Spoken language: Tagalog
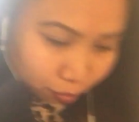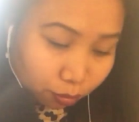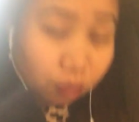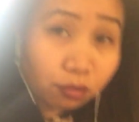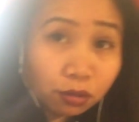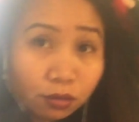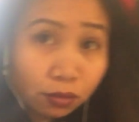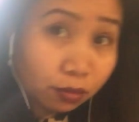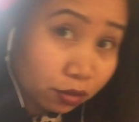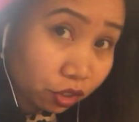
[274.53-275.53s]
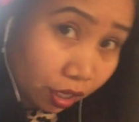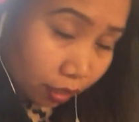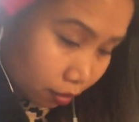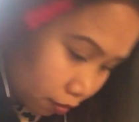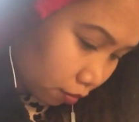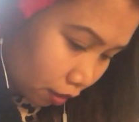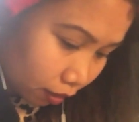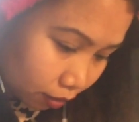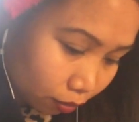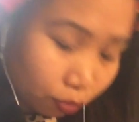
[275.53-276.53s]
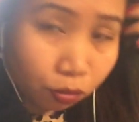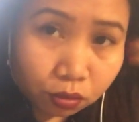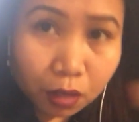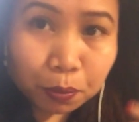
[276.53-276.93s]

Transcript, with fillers: So ito yung jack jacket ko